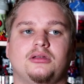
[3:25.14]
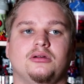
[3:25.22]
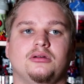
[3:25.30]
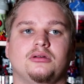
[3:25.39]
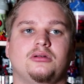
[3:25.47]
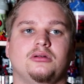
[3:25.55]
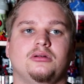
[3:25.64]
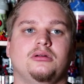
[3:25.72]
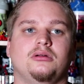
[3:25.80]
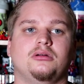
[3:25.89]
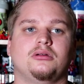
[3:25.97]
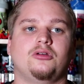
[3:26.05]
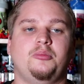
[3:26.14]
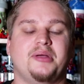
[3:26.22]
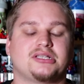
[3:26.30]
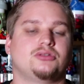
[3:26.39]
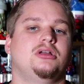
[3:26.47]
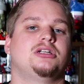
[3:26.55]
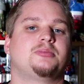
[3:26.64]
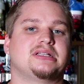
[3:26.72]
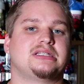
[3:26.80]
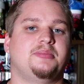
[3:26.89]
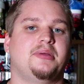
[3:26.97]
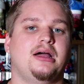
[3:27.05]
le personnage
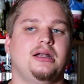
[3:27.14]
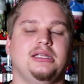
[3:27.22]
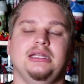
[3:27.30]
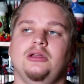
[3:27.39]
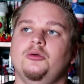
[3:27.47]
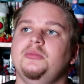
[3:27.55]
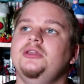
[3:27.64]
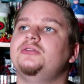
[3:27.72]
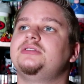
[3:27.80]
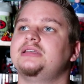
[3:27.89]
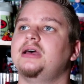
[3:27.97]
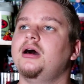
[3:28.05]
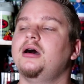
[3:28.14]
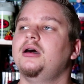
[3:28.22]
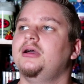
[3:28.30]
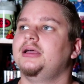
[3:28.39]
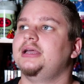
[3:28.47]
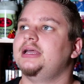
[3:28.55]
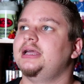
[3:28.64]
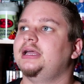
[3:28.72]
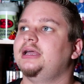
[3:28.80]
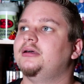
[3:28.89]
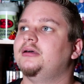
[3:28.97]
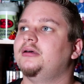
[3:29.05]
principal, il est au milieu de ça,
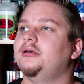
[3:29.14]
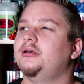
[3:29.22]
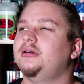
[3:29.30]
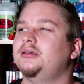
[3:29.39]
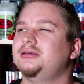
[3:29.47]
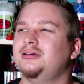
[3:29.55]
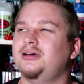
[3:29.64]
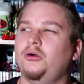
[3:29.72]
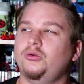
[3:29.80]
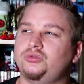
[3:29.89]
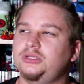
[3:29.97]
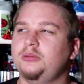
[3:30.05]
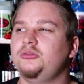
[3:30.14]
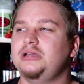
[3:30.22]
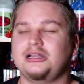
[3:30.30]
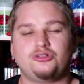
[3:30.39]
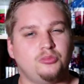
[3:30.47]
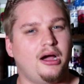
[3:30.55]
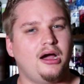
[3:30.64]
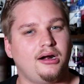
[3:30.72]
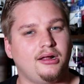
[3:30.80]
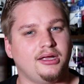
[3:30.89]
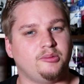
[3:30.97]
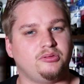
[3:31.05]
et euh, au tout début, il a du
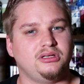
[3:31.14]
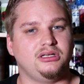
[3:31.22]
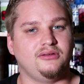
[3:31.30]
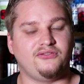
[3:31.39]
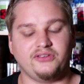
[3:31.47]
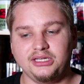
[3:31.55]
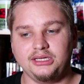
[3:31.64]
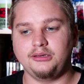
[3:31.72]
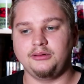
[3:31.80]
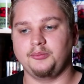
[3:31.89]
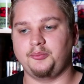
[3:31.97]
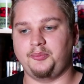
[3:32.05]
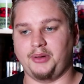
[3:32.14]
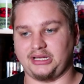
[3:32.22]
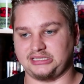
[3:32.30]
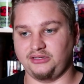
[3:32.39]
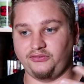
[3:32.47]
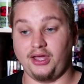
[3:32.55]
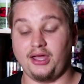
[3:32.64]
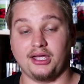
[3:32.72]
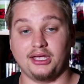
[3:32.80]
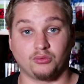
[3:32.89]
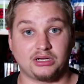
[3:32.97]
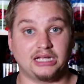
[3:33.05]
mal, et puis il finit par s'y
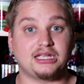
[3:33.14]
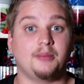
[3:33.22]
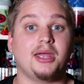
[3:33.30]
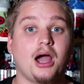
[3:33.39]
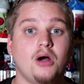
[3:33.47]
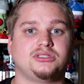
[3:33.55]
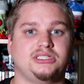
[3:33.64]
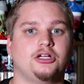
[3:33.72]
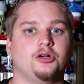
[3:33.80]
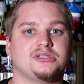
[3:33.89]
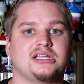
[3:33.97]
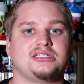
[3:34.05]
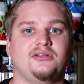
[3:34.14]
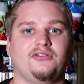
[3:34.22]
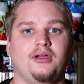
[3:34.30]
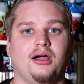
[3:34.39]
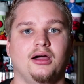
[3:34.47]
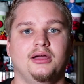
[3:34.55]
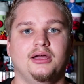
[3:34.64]
faire, et donc la caméra aussi commence à s'y faire.